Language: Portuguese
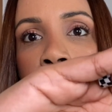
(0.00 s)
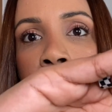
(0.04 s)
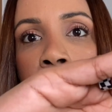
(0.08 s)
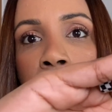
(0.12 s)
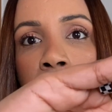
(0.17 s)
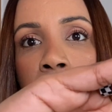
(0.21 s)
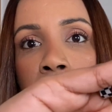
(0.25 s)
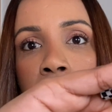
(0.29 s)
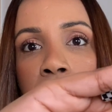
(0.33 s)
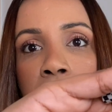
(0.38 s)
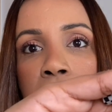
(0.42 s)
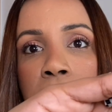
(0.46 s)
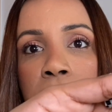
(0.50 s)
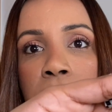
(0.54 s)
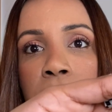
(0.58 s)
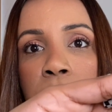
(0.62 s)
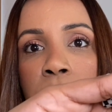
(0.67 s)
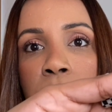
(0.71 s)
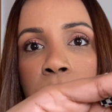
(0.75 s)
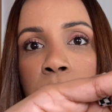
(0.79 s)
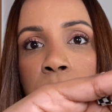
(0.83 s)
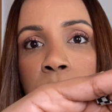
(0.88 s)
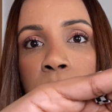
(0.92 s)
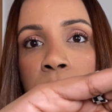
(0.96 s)
É
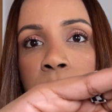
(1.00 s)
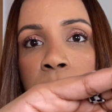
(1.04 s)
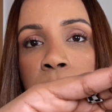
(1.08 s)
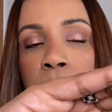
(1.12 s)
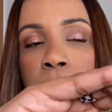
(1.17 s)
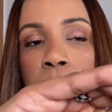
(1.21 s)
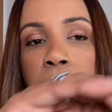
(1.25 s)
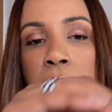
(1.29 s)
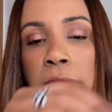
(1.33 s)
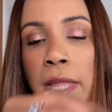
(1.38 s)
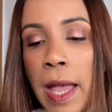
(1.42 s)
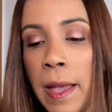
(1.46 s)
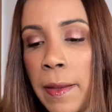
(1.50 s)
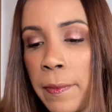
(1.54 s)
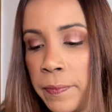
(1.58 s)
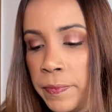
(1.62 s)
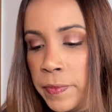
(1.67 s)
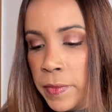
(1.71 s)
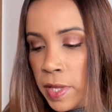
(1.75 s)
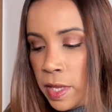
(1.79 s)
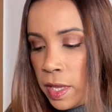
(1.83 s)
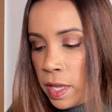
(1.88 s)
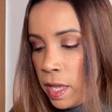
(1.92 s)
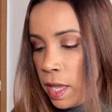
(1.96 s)
isso, tá?
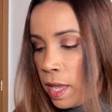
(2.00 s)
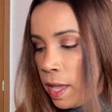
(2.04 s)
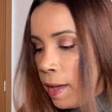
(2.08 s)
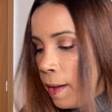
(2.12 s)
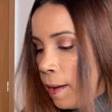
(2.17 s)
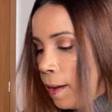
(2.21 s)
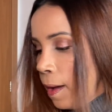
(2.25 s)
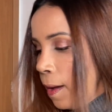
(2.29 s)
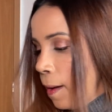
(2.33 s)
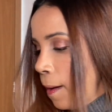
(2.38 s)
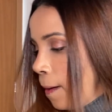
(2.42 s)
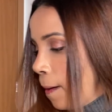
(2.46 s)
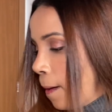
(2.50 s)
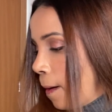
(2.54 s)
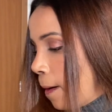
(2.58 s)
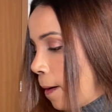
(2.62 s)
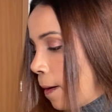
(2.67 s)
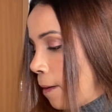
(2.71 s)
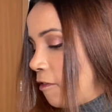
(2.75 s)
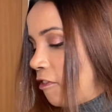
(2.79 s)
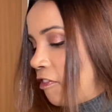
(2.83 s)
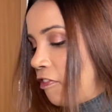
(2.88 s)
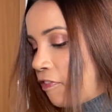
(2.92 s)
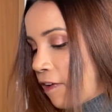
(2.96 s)

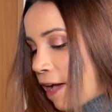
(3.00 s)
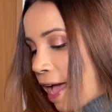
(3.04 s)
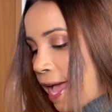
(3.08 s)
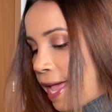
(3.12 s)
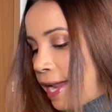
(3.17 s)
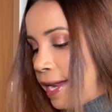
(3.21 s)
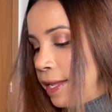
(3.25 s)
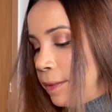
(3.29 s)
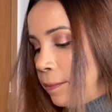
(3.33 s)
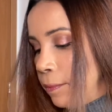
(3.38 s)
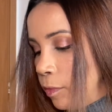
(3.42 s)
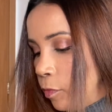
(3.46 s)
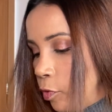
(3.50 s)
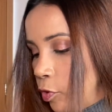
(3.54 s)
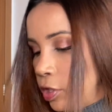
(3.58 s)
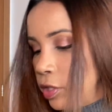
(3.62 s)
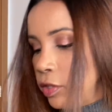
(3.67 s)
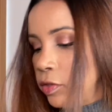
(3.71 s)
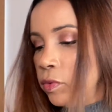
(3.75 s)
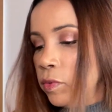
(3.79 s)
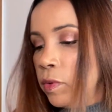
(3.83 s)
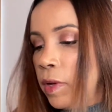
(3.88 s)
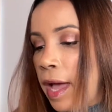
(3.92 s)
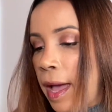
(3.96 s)
Vale
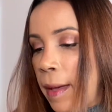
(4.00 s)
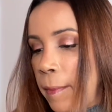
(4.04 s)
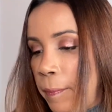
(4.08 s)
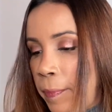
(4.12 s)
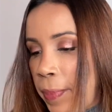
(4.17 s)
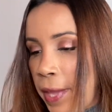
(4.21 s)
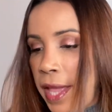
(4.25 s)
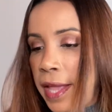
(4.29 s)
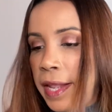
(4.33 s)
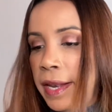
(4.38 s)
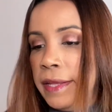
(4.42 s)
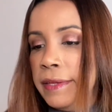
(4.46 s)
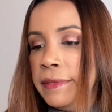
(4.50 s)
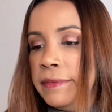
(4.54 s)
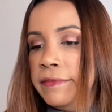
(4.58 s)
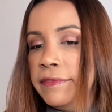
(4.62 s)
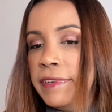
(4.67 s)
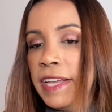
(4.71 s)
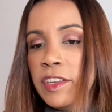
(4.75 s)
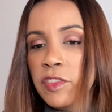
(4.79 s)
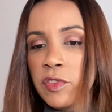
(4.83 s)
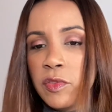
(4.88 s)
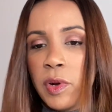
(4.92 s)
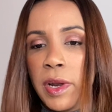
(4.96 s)
muito a pena.
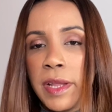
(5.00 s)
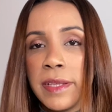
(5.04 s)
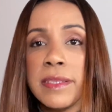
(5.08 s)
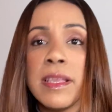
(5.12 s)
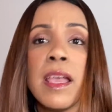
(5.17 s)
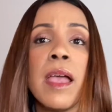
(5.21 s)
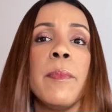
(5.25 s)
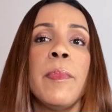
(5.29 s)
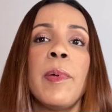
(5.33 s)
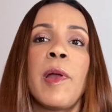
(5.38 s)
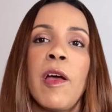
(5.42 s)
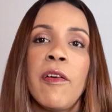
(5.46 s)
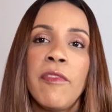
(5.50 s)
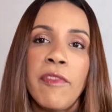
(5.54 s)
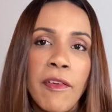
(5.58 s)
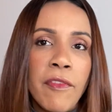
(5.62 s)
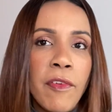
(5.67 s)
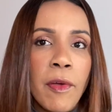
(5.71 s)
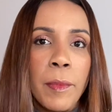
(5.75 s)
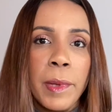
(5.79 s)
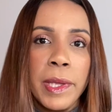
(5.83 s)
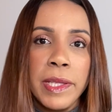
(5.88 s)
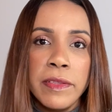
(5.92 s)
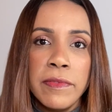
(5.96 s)
Vai escurecer?
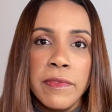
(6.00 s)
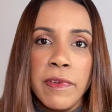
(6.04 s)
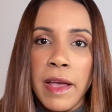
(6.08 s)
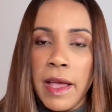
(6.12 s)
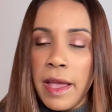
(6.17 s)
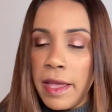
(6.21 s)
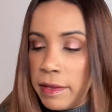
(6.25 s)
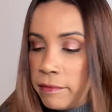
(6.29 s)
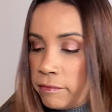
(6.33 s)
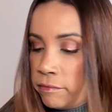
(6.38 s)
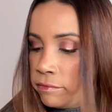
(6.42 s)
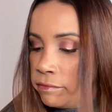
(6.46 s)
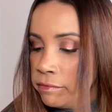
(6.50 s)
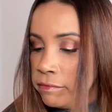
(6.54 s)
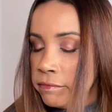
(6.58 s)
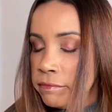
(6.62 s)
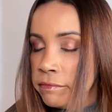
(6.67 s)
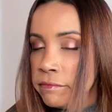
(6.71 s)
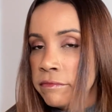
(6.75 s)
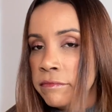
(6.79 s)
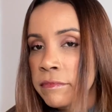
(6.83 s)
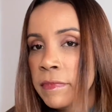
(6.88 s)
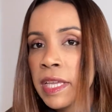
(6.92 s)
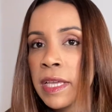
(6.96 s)
Provavelmente vai.
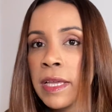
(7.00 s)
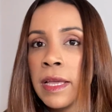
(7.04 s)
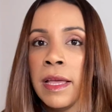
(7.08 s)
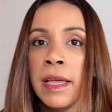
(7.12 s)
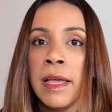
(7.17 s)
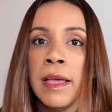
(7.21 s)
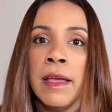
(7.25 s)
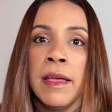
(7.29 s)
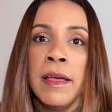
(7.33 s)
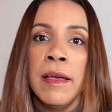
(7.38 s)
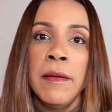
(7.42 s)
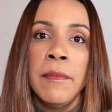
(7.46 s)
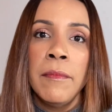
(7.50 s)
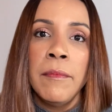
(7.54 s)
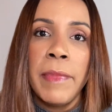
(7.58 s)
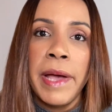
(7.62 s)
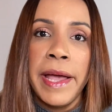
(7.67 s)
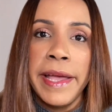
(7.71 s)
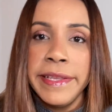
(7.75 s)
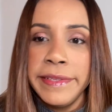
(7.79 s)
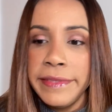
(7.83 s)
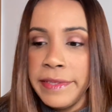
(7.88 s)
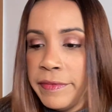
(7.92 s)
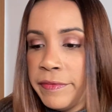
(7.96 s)

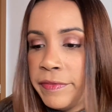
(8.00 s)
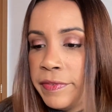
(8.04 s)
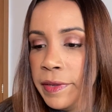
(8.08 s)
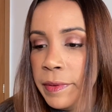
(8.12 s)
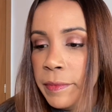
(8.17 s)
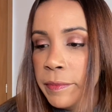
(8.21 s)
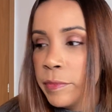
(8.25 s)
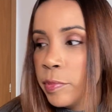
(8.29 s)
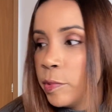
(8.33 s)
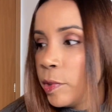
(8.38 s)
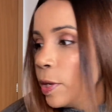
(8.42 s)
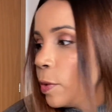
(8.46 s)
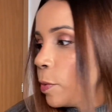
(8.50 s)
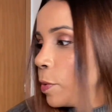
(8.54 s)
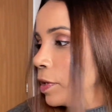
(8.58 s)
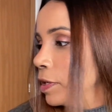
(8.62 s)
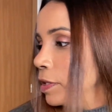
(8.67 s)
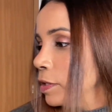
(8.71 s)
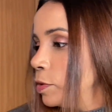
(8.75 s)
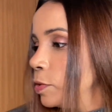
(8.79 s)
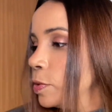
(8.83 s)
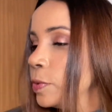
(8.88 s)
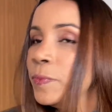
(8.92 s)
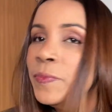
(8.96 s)
Mas, enfim, por
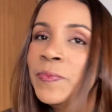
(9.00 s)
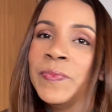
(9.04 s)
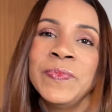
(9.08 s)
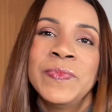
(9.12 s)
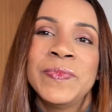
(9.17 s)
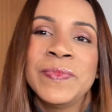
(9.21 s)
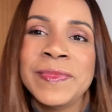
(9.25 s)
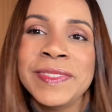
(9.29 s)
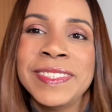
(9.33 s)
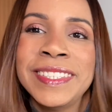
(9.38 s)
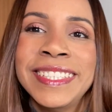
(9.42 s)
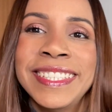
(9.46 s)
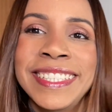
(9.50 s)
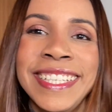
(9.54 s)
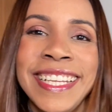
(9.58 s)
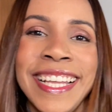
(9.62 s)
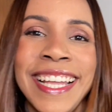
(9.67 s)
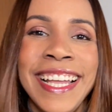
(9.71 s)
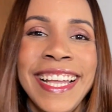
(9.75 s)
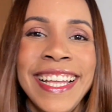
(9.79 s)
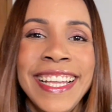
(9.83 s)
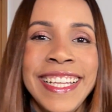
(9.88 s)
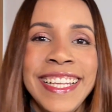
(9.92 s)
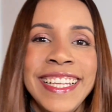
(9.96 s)
enquanto,
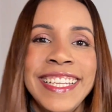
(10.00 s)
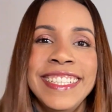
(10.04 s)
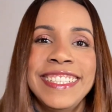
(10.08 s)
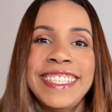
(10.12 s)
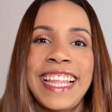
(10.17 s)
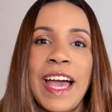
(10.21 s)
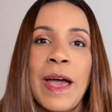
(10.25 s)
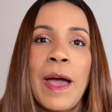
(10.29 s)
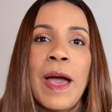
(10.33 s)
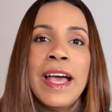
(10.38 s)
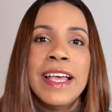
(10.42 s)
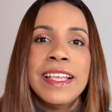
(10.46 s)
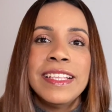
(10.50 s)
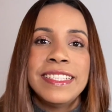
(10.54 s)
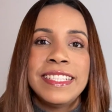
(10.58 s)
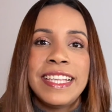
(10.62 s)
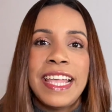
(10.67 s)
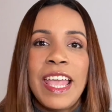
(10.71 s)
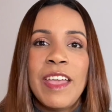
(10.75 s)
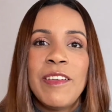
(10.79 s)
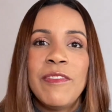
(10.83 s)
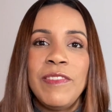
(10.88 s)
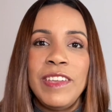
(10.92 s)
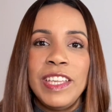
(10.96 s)
tá
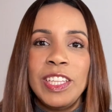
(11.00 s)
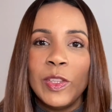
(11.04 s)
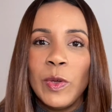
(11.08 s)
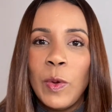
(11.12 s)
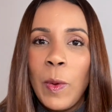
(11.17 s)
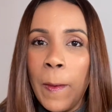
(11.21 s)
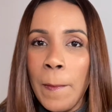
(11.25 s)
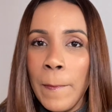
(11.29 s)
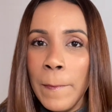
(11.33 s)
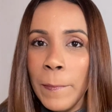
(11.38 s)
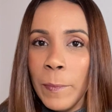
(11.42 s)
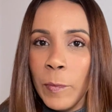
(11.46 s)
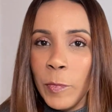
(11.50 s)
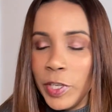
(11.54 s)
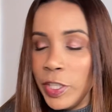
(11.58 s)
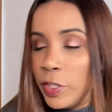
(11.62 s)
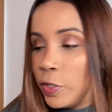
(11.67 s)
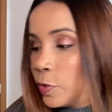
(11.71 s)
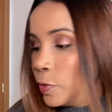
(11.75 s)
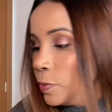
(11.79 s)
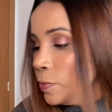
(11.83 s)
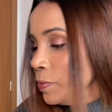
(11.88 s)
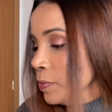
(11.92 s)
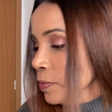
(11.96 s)
servindo
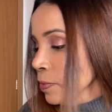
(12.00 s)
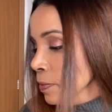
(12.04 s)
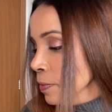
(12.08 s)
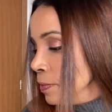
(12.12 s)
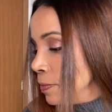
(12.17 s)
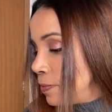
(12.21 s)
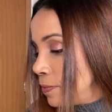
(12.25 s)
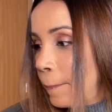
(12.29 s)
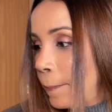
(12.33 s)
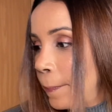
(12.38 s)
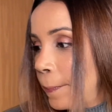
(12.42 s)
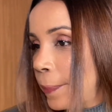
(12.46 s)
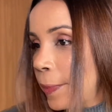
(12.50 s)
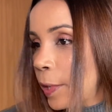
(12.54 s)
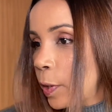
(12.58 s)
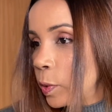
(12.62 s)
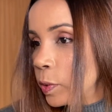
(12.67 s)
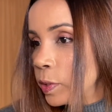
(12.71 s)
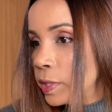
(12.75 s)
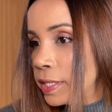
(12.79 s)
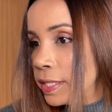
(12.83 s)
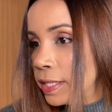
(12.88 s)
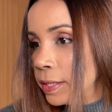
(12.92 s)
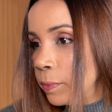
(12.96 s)
muito.
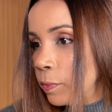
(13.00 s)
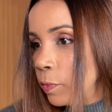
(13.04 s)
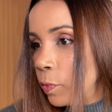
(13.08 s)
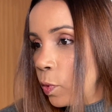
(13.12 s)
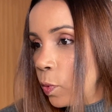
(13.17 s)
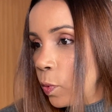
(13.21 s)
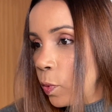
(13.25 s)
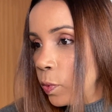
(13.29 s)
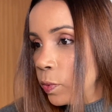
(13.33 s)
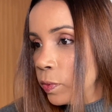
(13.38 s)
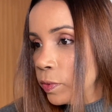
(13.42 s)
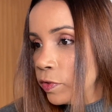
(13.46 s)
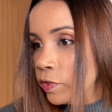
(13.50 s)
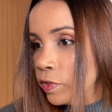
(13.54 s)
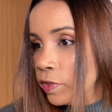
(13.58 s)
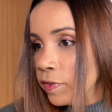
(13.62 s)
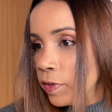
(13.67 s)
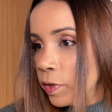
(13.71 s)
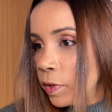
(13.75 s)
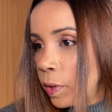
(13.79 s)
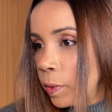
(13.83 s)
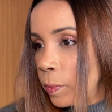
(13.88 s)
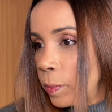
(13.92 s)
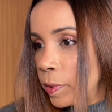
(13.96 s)
Próximo. Deixa eu ver
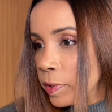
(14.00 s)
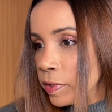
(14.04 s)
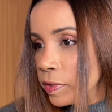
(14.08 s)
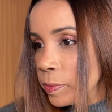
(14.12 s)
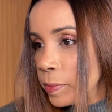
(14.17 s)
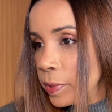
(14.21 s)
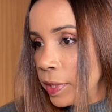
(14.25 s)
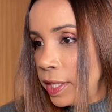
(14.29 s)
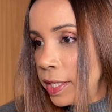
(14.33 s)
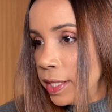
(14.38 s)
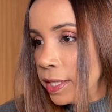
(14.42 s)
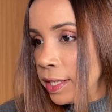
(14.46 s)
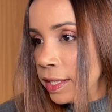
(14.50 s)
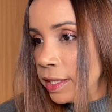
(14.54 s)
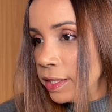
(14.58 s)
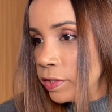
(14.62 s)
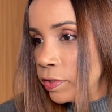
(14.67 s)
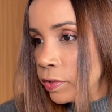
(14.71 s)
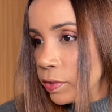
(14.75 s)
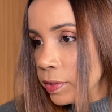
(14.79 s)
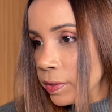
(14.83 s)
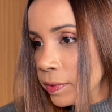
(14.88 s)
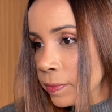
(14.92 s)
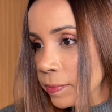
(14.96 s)
qual é o próximo aqui da
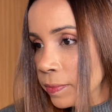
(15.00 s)
lista.